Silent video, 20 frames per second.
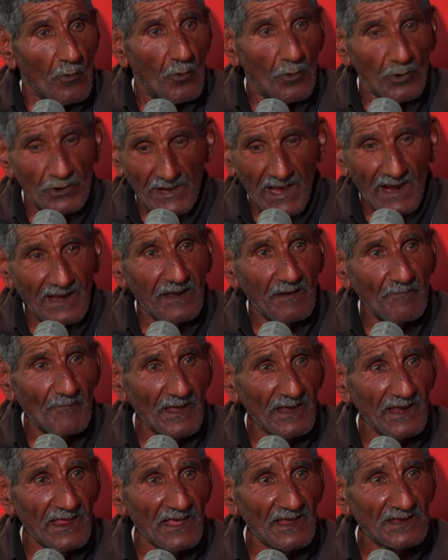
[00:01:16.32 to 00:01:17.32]
ويكلم
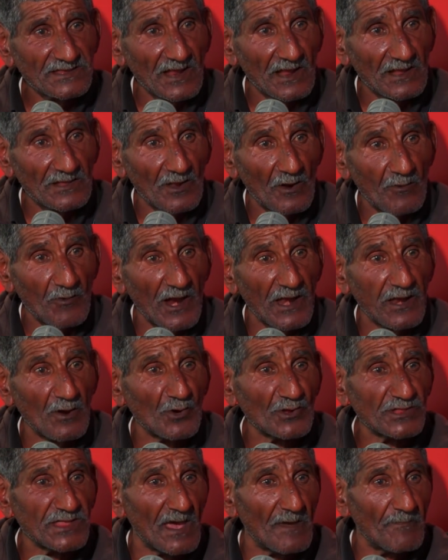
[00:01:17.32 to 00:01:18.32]
عليا سيد
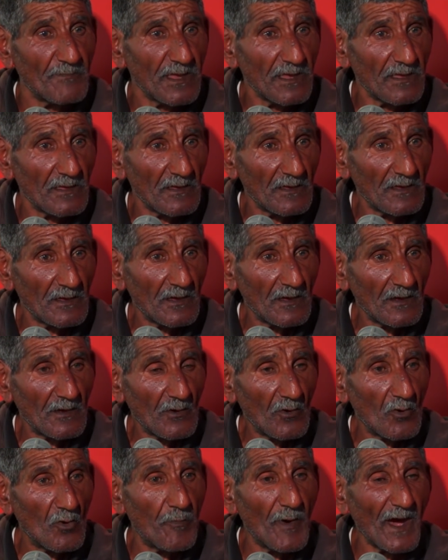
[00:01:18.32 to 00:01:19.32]
الوالي قدامي
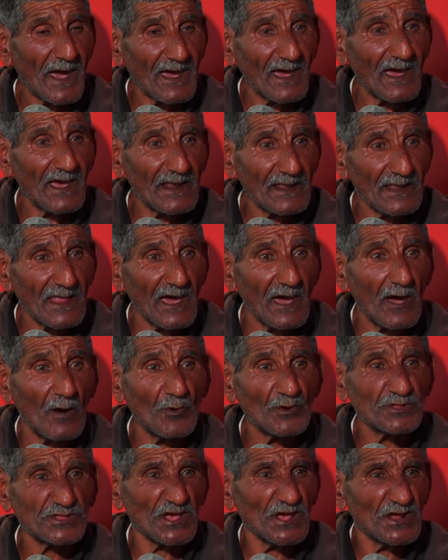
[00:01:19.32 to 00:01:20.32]
وبقى الله
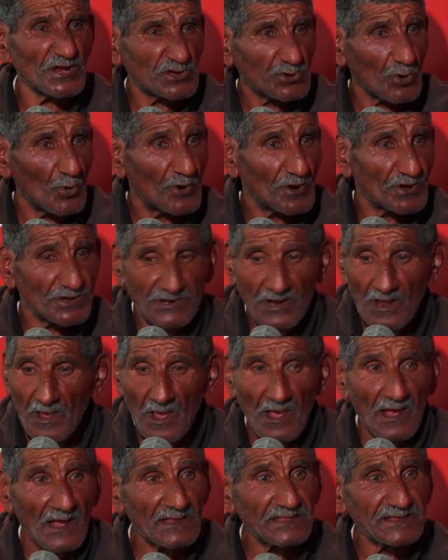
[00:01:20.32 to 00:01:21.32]
وتعيش تونس
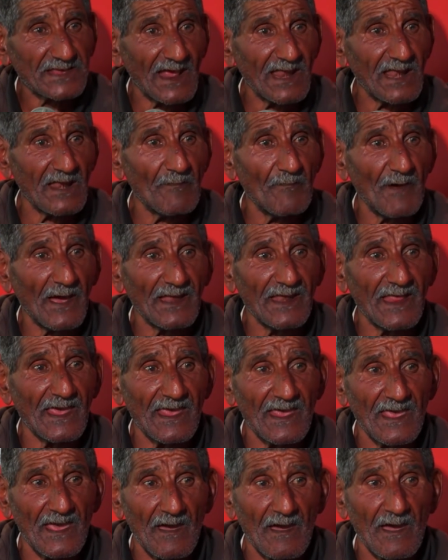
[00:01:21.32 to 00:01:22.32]
اتكلم
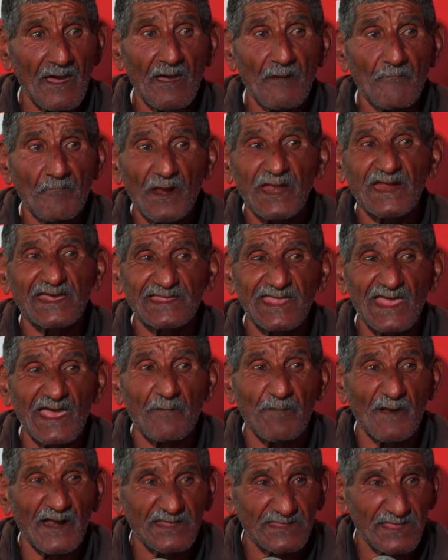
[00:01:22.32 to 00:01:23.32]
عليا
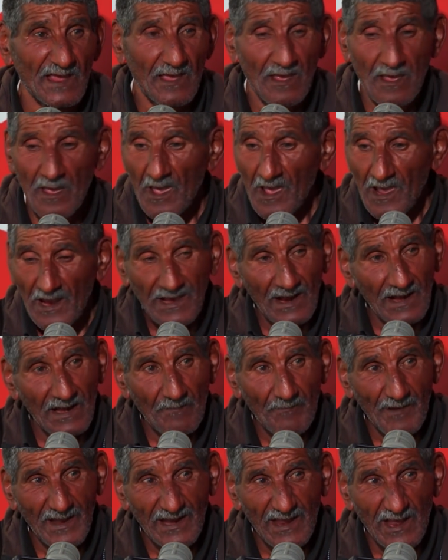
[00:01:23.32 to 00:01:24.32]
بالكدا بالكدا
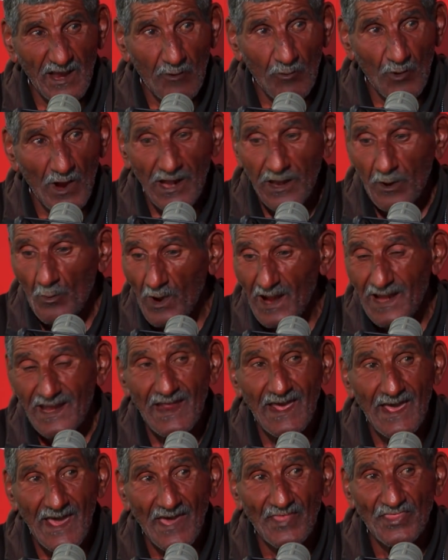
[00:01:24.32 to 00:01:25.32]
كلم عليا الوالي وقال
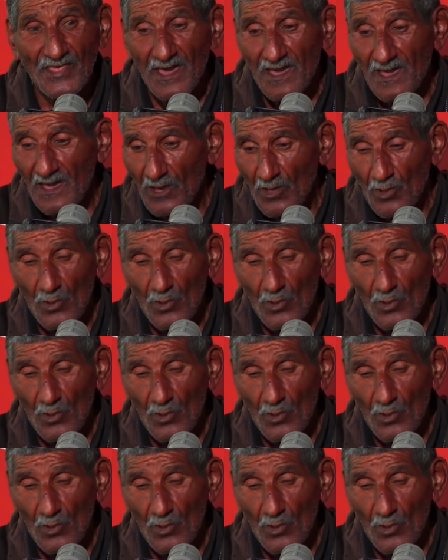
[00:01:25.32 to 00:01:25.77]
له هذا